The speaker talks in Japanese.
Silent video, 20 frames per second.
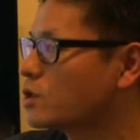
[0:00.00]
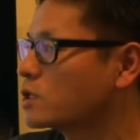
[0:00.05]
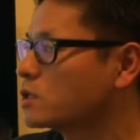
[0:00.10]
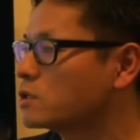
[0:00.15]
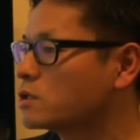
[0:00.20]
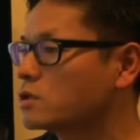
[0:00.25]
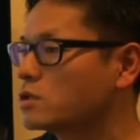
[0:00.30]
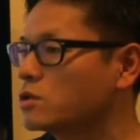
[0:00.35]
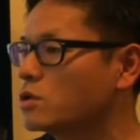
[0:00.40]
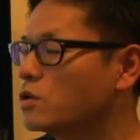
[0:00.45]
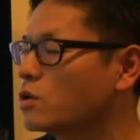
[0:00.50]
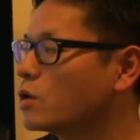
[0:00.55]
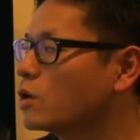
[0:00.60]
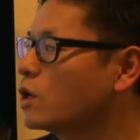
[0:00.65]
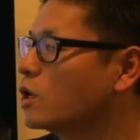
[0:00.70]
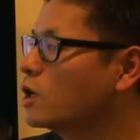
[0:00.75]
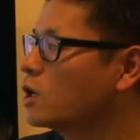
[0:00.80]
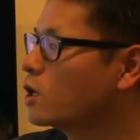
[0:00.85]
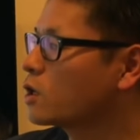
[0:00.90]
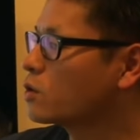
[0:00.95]
ぞやっていうのを、
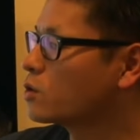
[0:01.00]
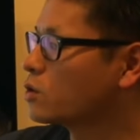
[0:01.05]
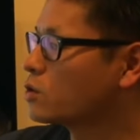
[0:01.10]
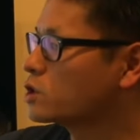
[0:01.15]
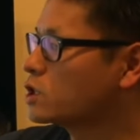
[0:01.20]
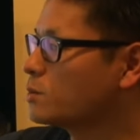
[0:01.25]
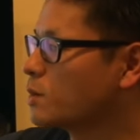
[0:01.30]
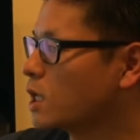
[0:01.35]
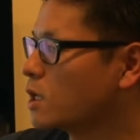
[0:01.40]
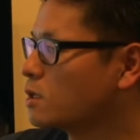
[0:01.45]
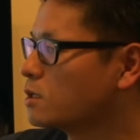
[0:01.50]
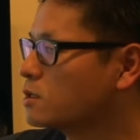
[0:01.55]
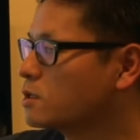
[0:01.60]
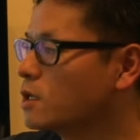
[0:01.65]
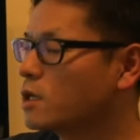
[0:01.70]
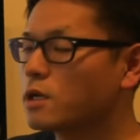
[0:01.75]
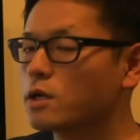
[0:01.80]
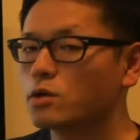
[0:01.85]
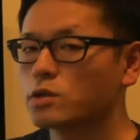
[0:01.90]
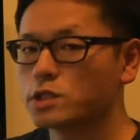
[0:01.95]
この2番
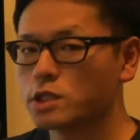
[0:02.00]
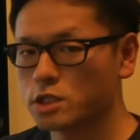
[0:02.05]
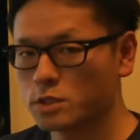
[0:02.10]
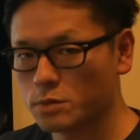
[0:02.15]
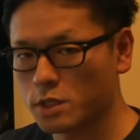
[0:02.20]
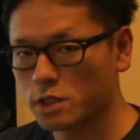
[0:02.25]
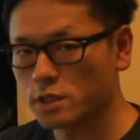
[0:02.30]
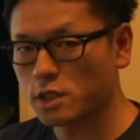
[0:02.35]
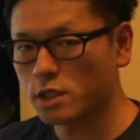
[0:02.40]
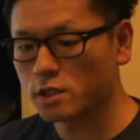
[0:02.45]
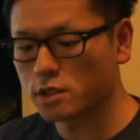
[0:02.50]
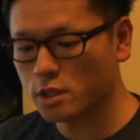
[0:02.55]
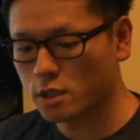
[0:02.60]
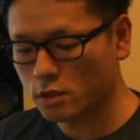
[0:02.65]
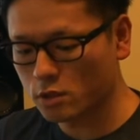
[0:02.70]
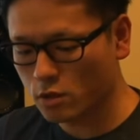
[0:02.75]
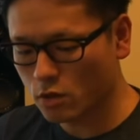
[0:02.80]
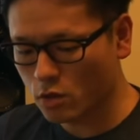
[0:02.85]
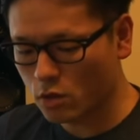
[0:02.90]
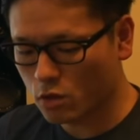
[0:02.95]
でご説明していきた
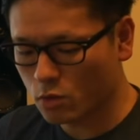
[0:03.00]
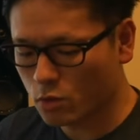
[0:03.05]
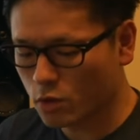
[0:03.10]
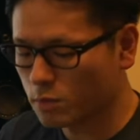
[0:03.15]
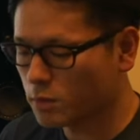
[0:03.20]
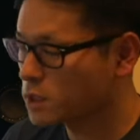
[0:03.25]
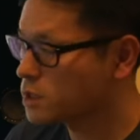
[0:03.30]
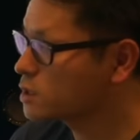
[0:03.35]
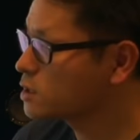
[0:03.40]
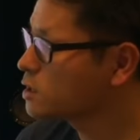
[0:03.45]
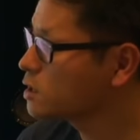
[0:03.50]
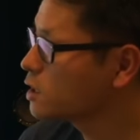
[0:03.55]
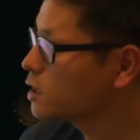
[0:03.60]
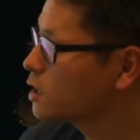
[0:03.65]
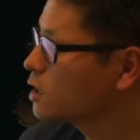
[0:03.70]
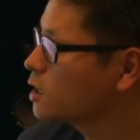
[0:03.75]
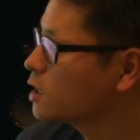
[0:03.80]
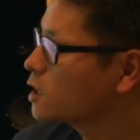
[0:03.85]
いと思います。